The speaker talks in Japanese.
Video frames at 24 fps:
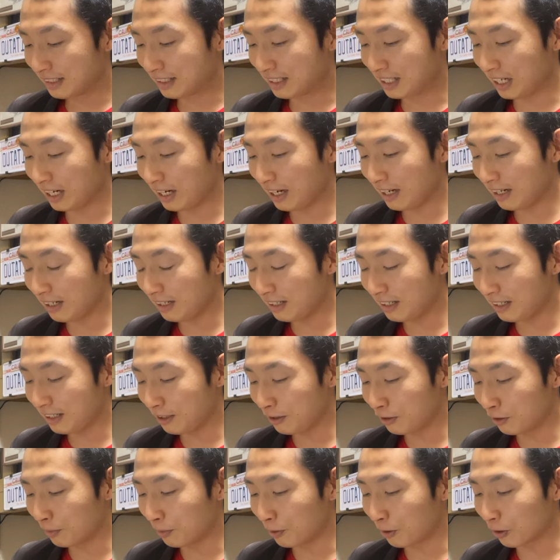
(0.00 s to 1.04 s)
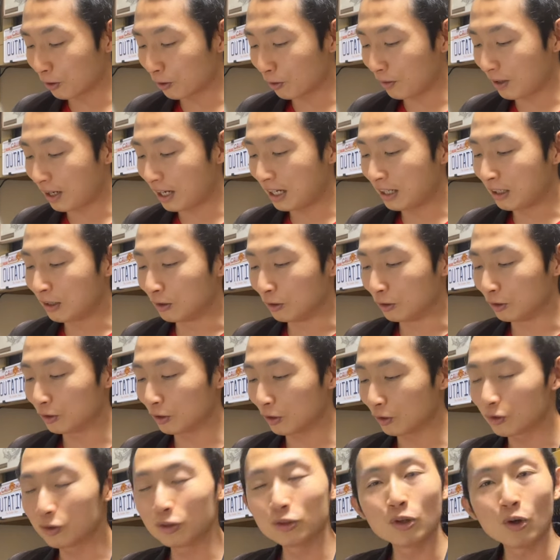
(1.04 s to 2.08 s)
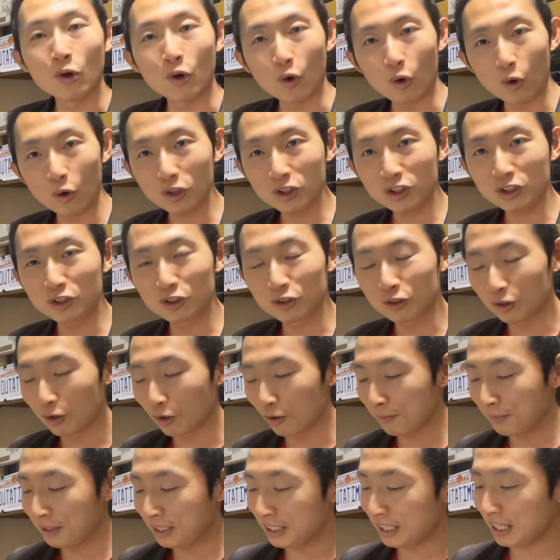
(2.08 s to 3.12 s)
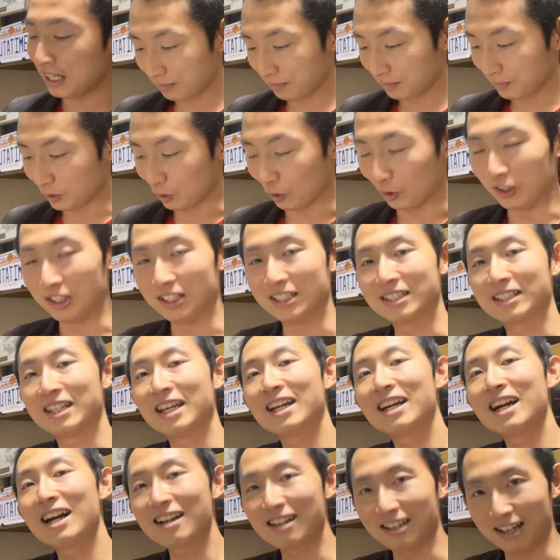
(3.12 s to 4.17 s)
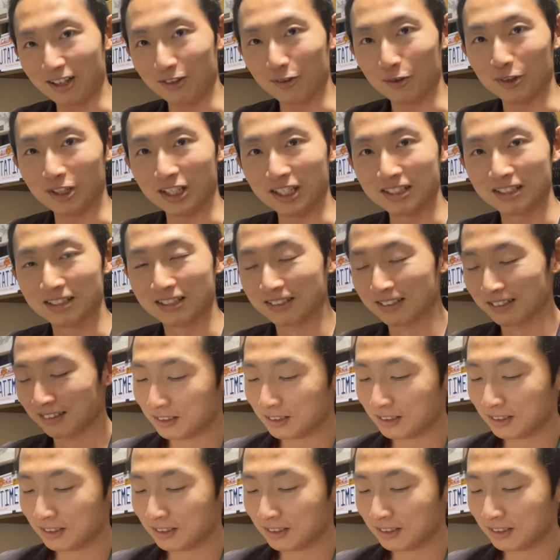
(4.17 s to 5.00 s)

チェーンリングボルトは付属のオスのみで取り付けが可能です